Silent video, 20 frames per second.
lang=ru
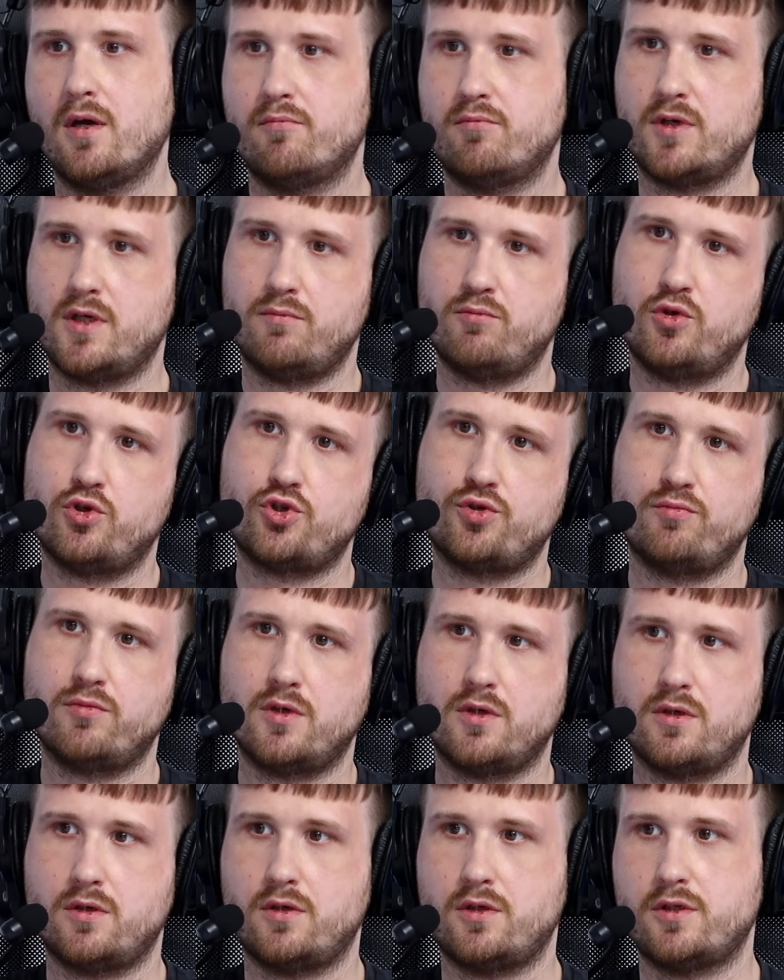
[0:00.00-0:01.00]
Мы можем
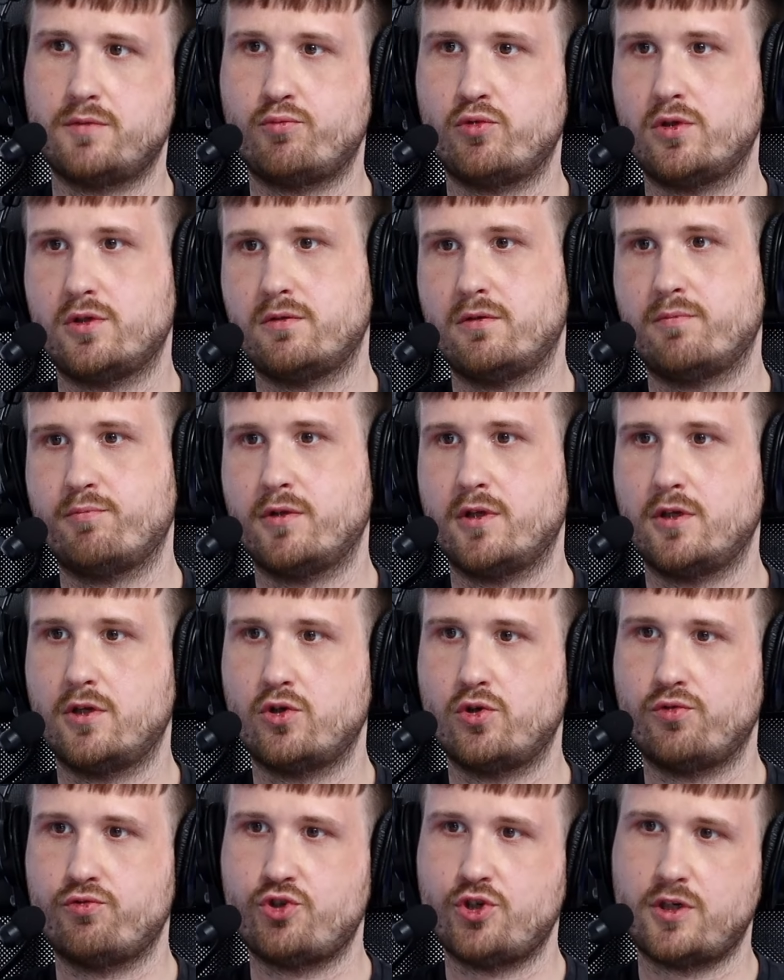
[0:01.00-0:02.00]
использовать
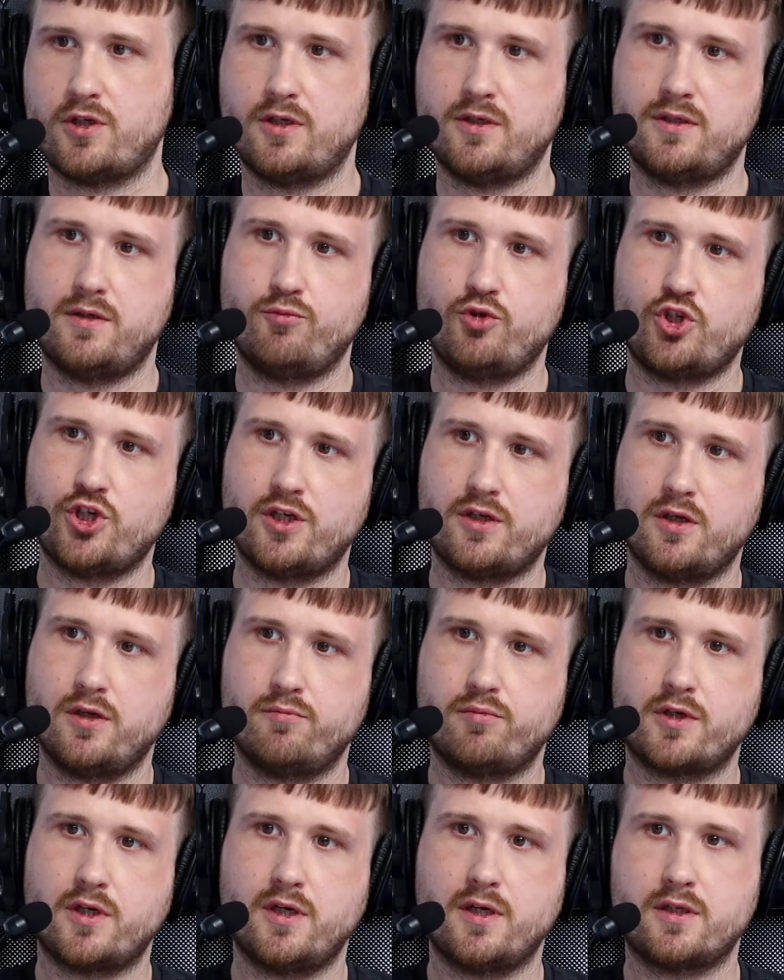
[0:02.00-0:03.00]
планировщик, есть замечательный
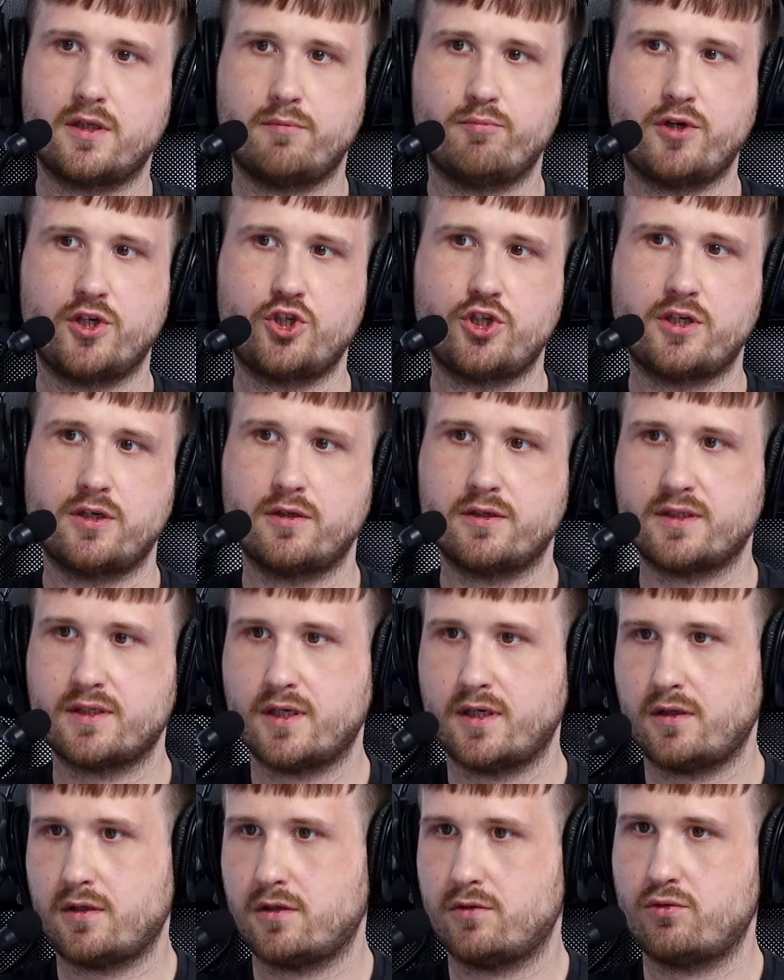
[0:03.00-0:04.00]
проект Apache Call
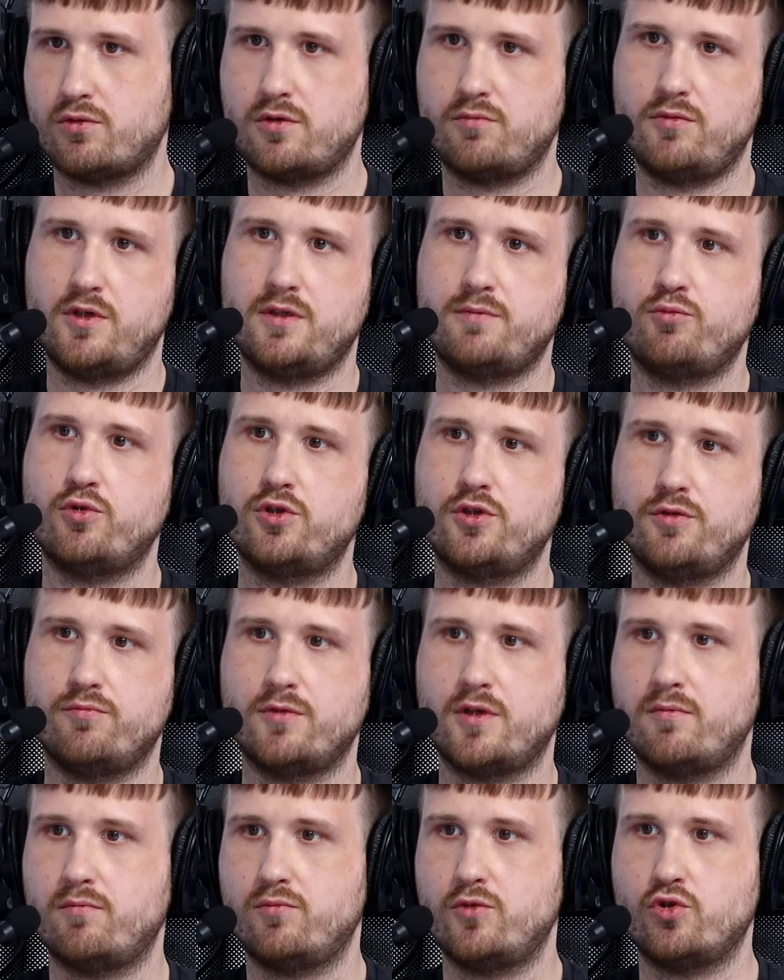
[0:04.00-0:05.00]
Site, который мы используем
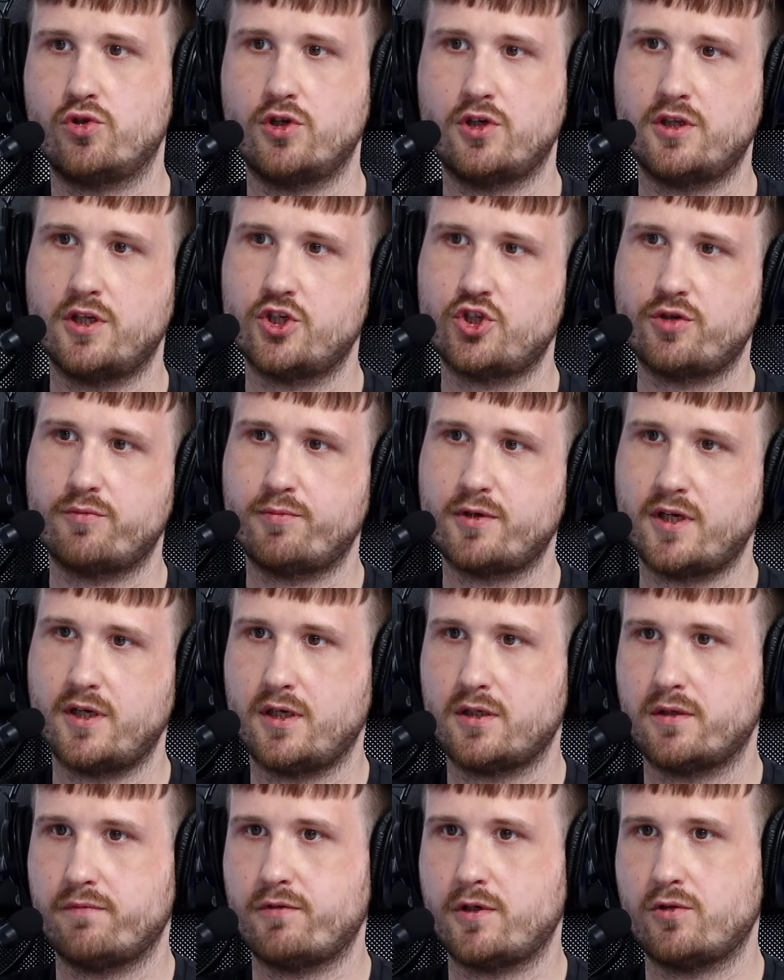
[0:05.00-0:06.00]
на многих наших
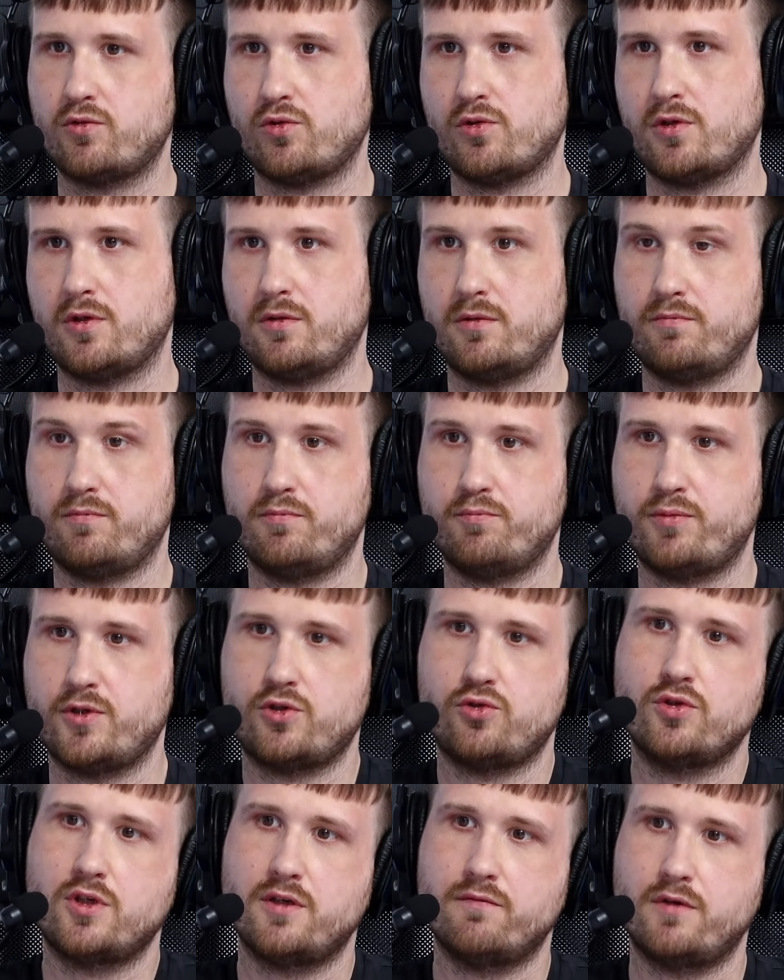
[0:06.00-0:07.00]
проектах, который по
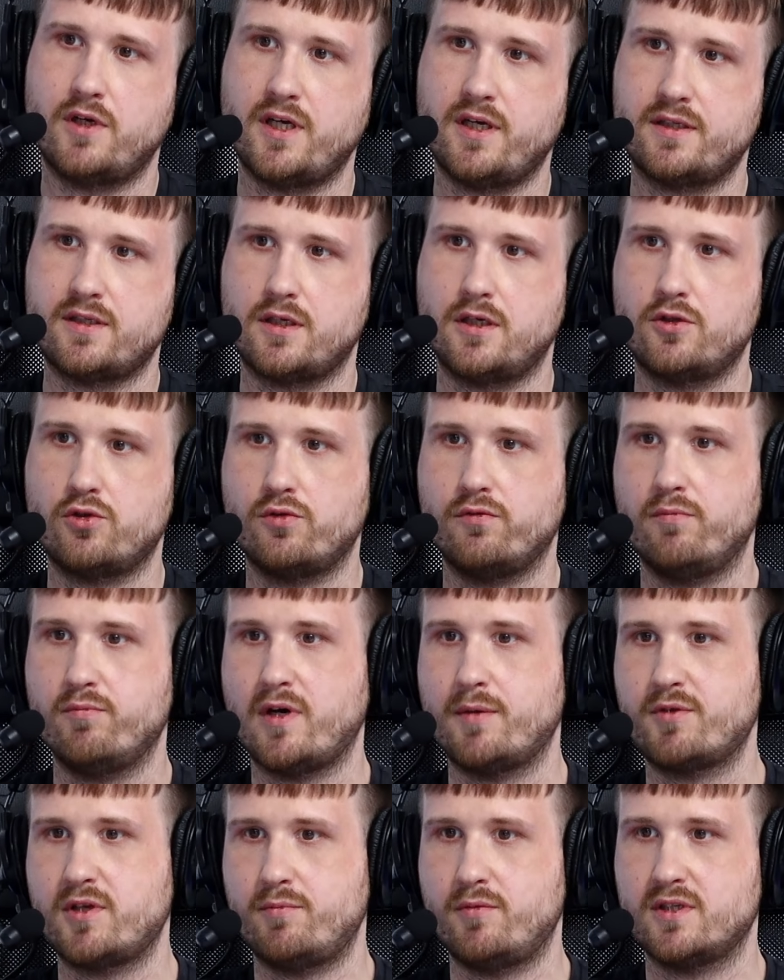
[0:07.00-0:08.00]
сути, является готовым
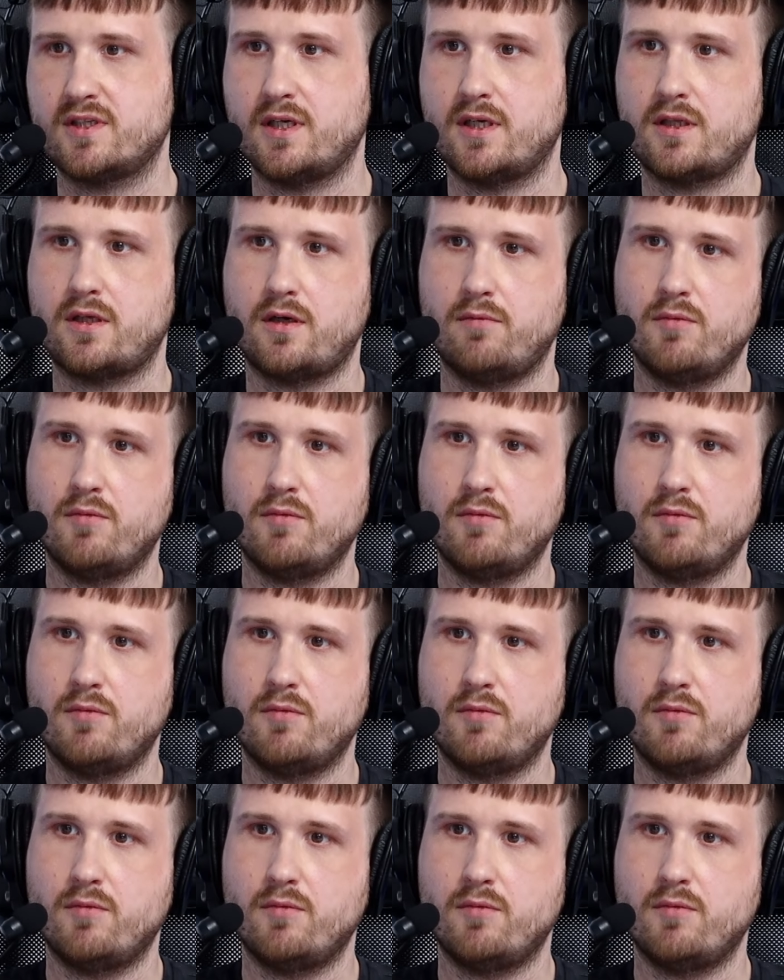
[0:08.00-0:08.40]
оптимизатором.